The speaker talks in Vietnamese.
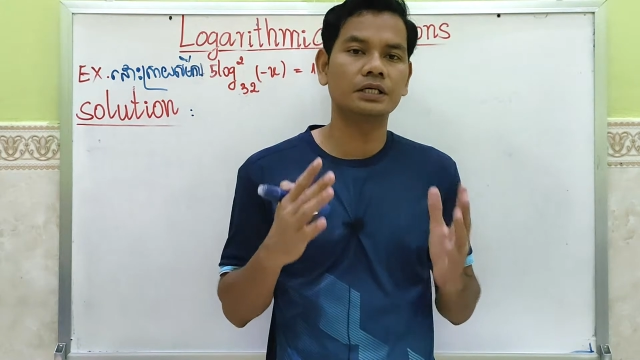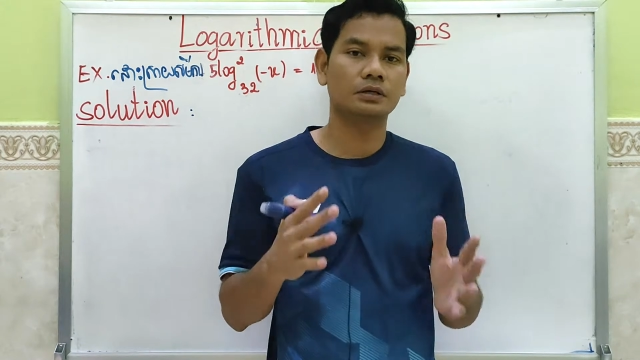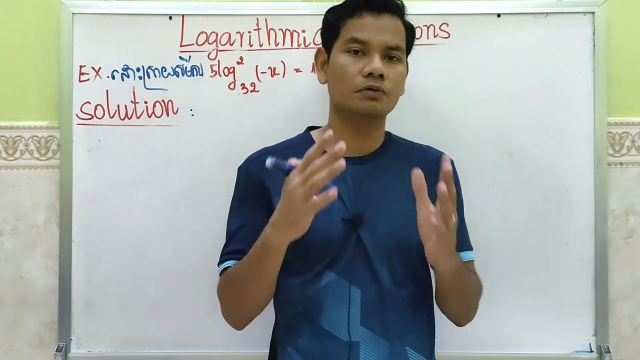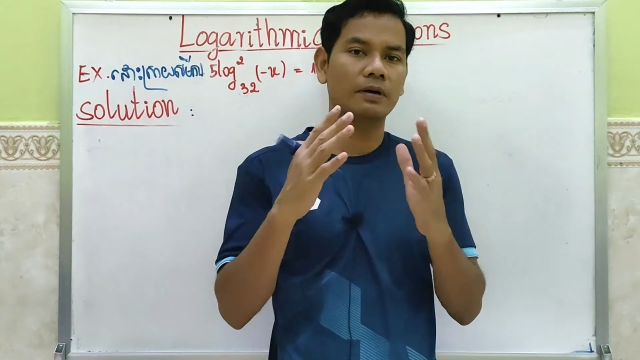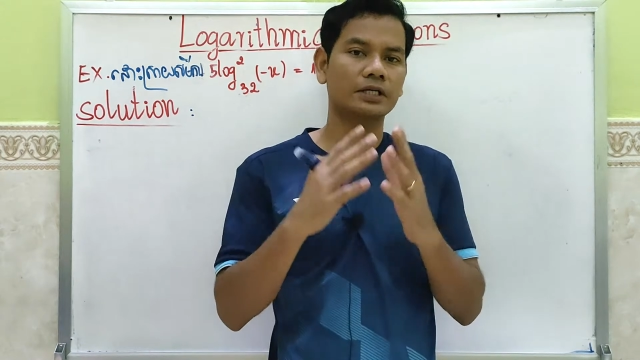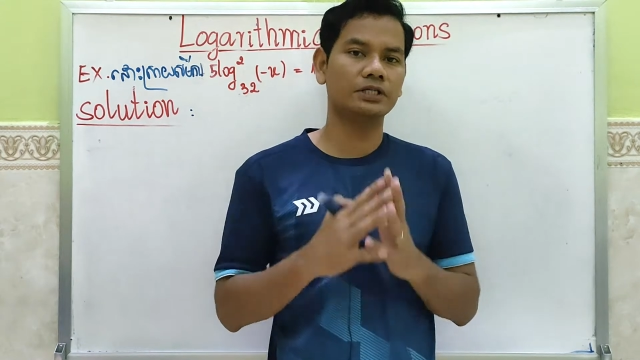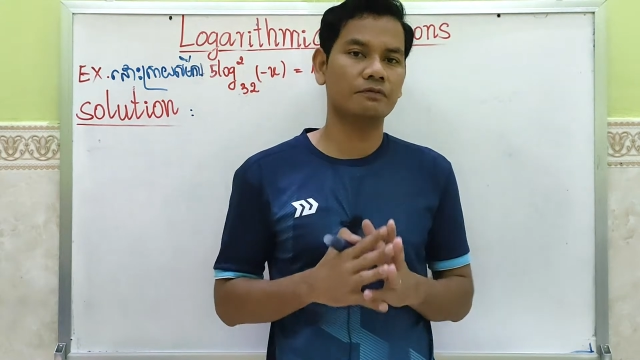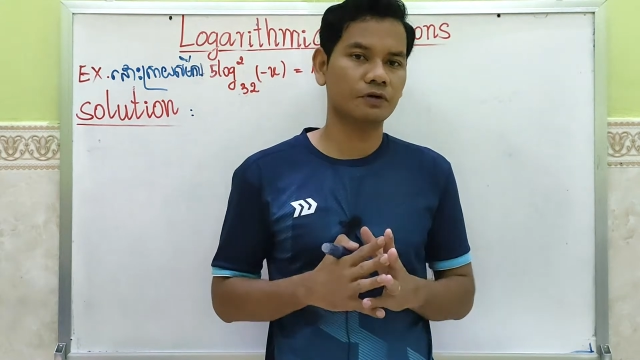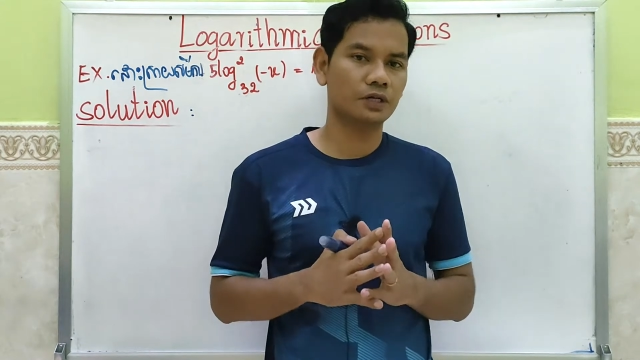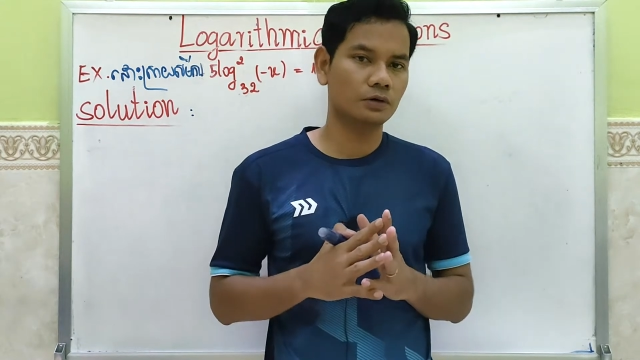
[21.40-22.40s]
lục rù ban
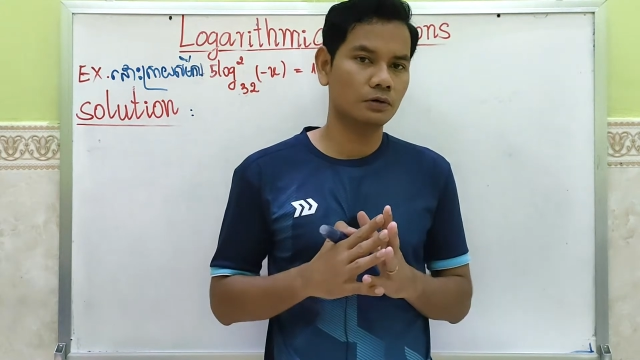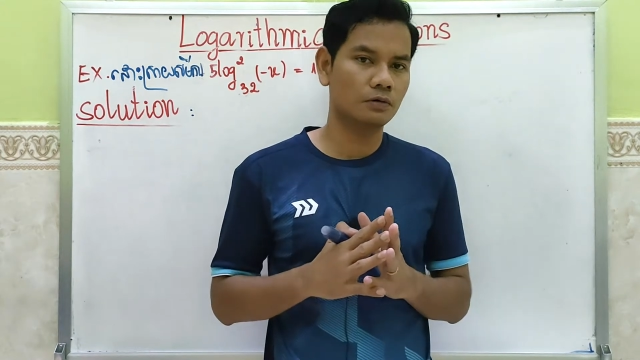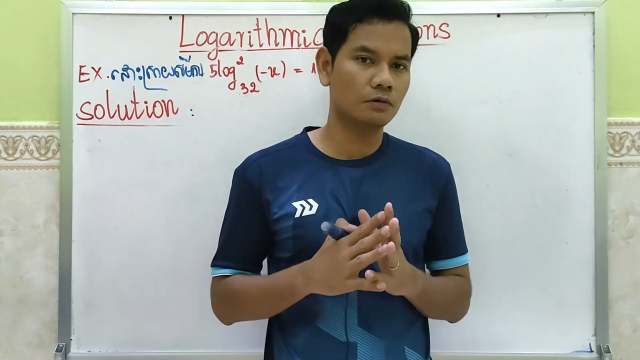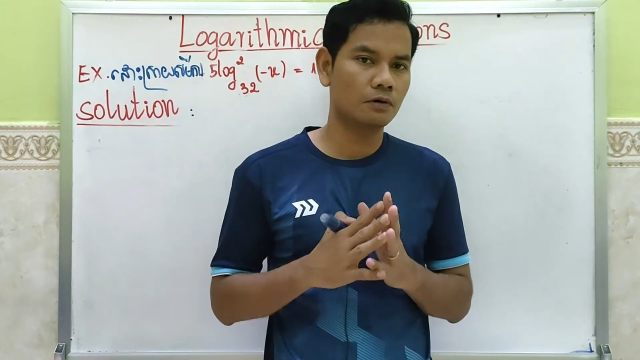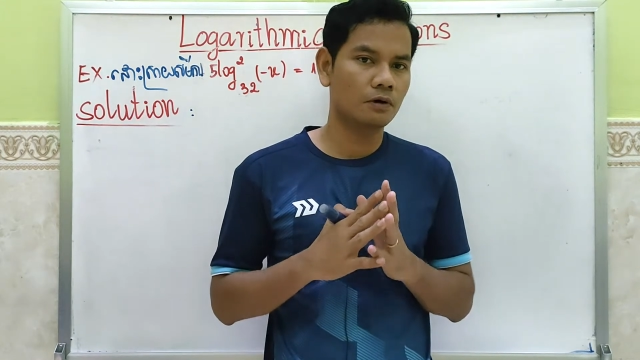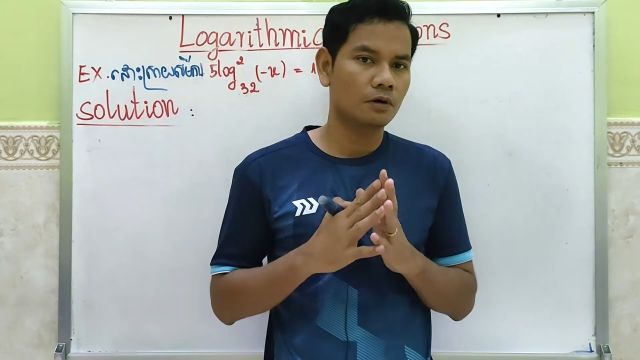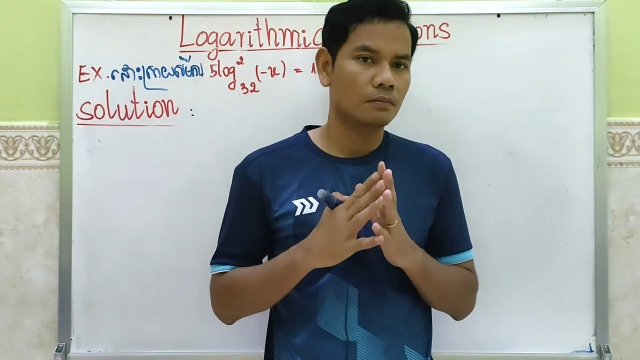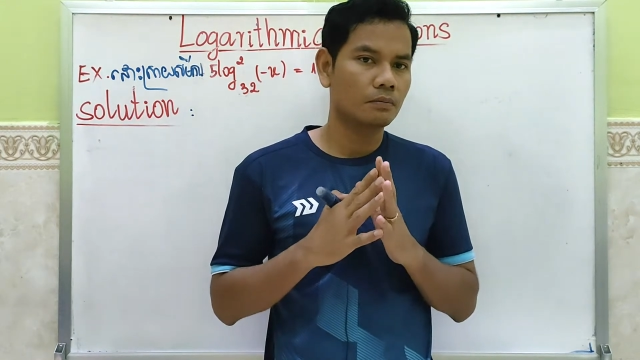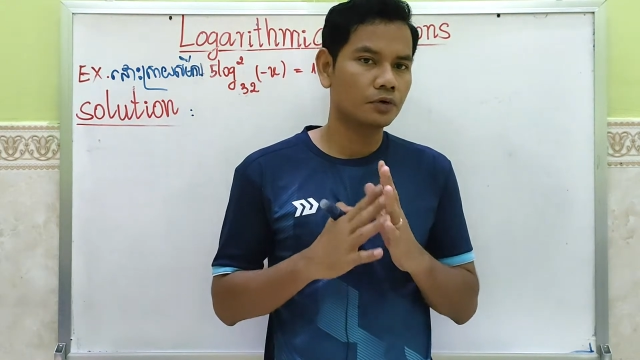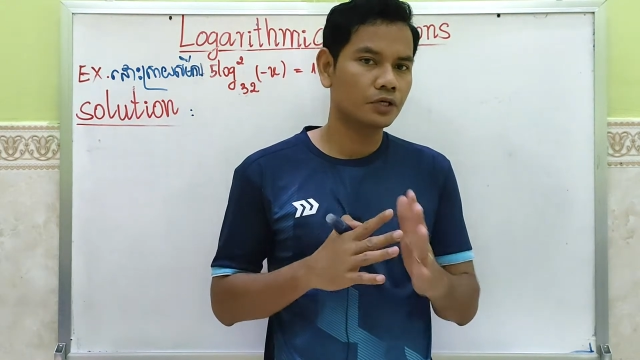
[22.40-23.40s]
tranh vị tổ
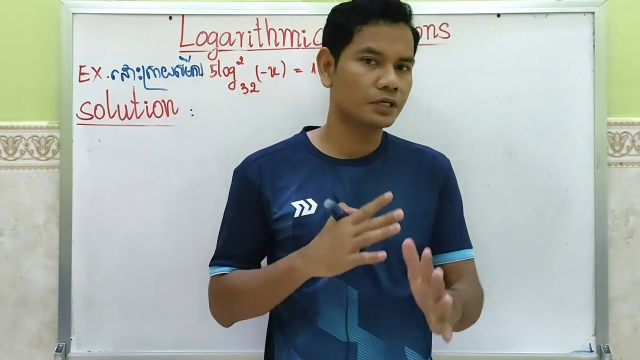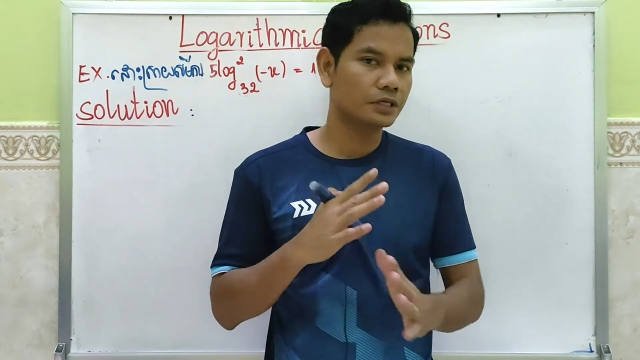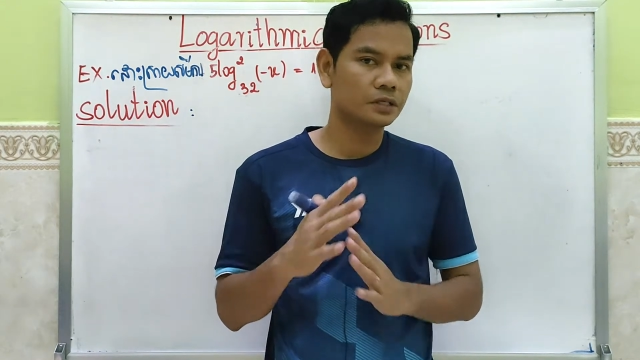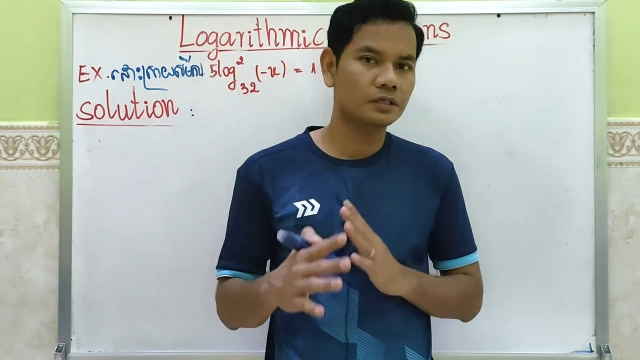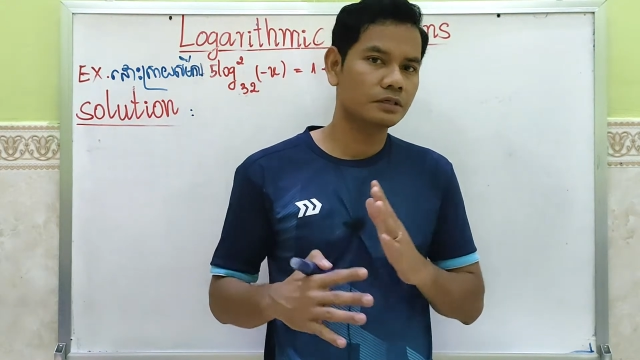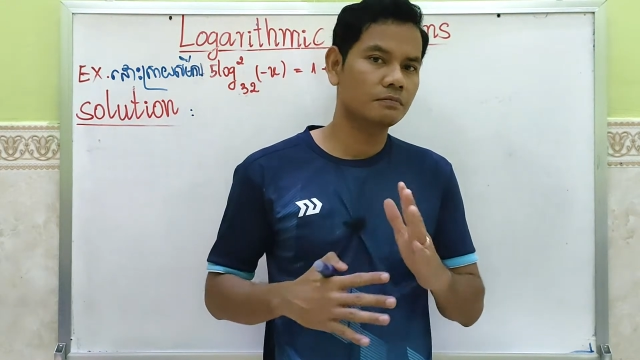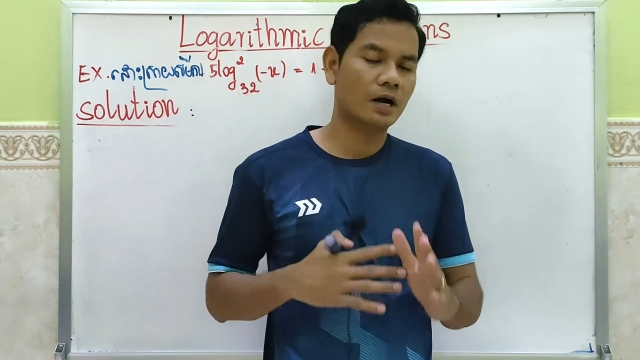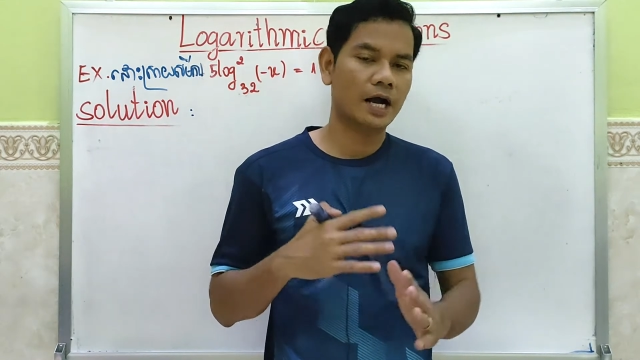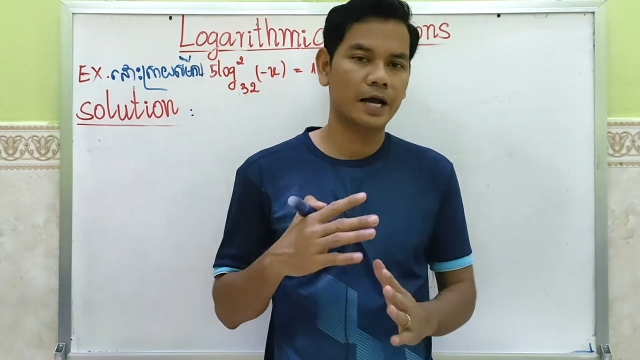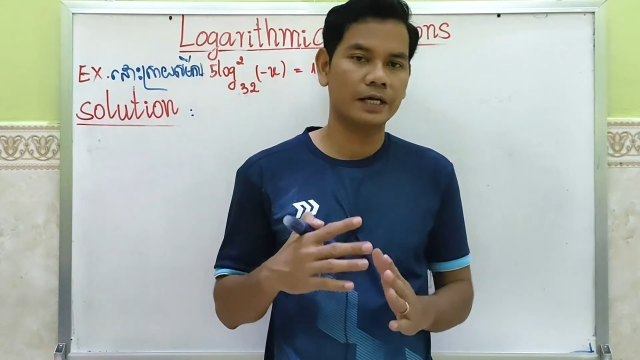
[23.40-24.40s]
mùi tiết cư
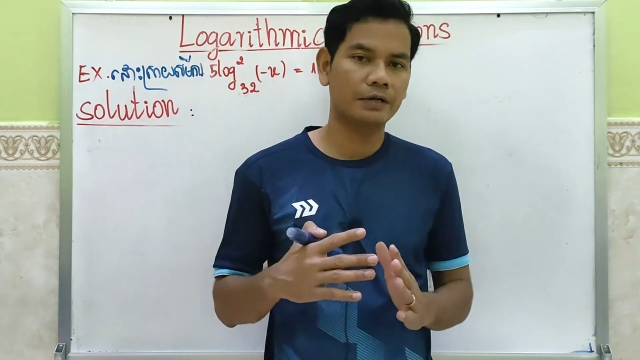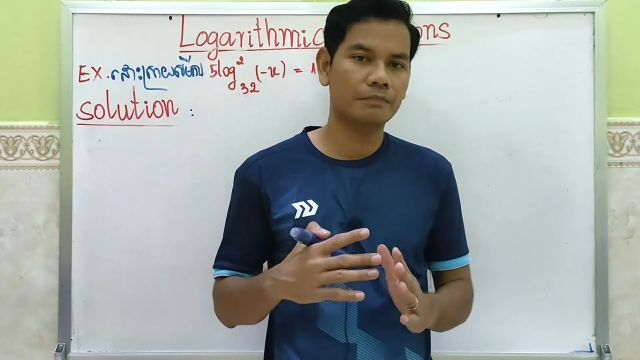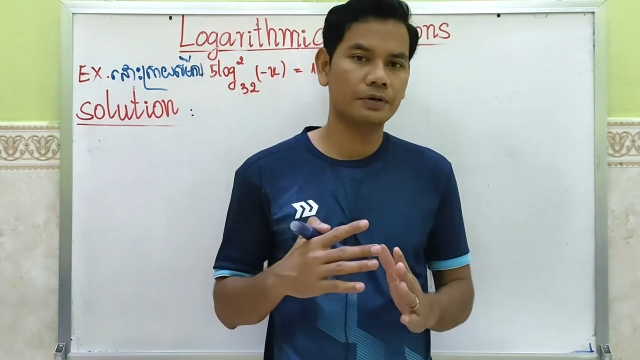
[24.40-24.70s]
bằng hai nhầm